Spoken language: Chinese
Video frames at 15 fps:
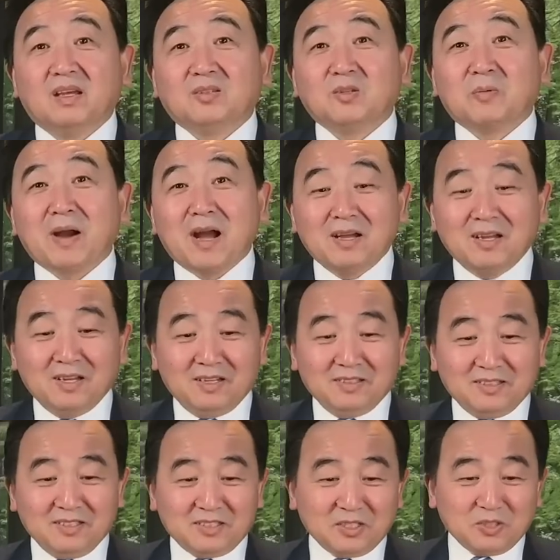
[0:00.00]
对吧？
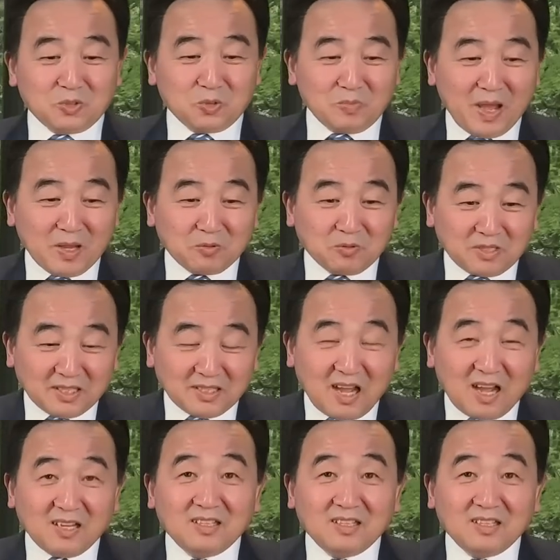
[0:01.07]
那是出卖共产党，